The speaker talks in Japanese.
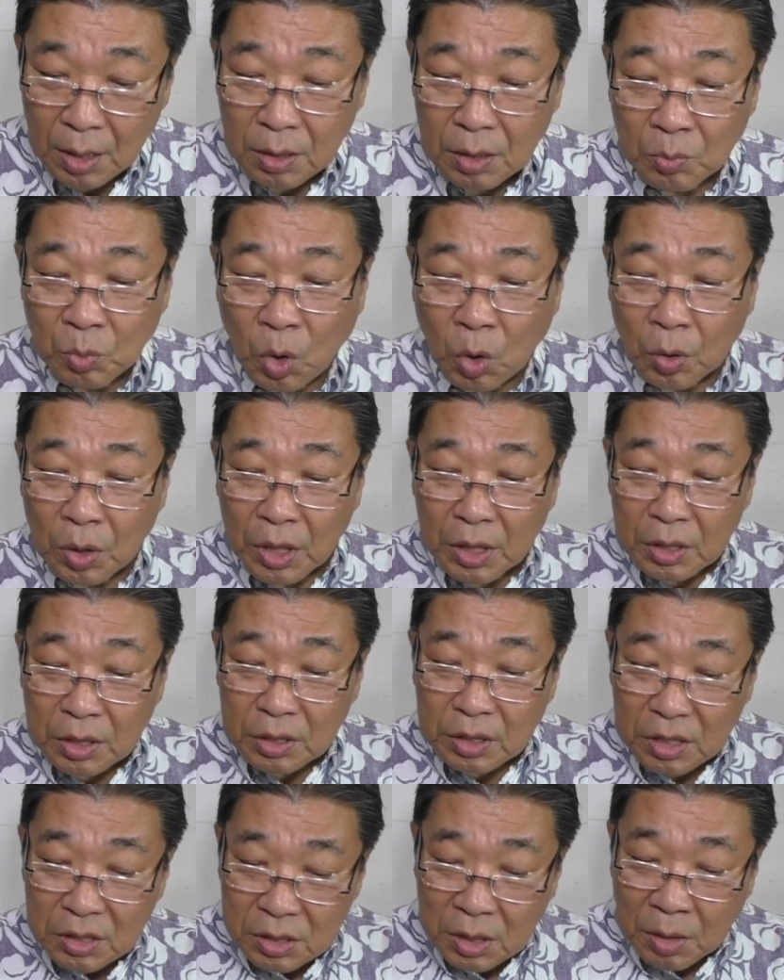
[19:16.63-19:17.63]
でも、
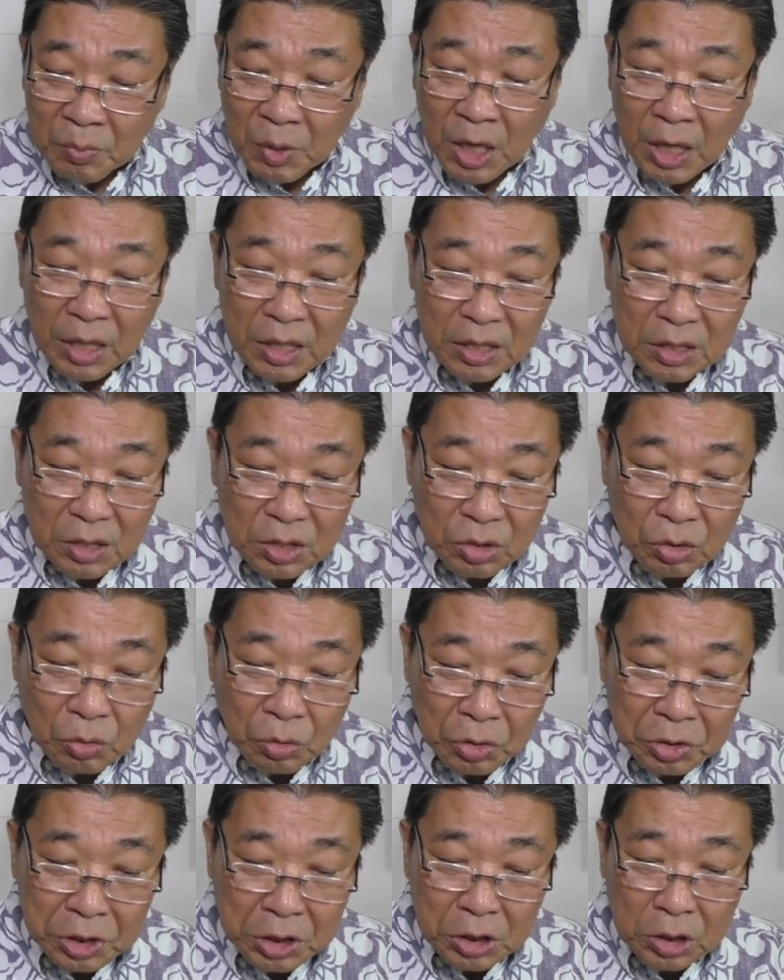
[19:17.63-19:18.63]
イエス様が息
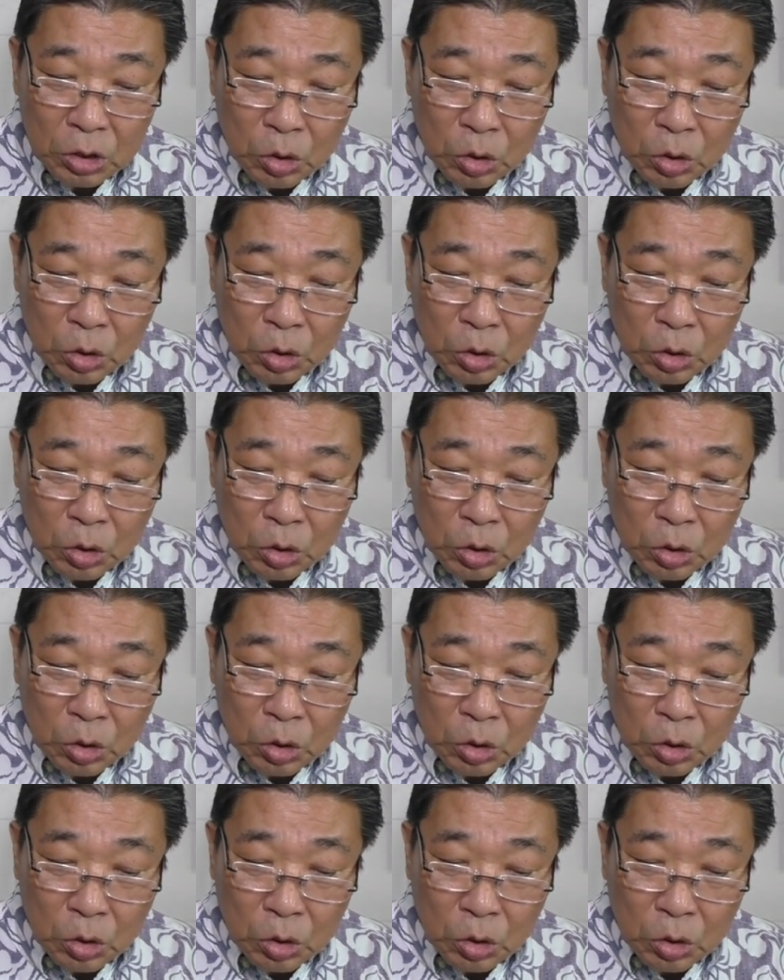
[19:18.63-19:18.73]
を吹き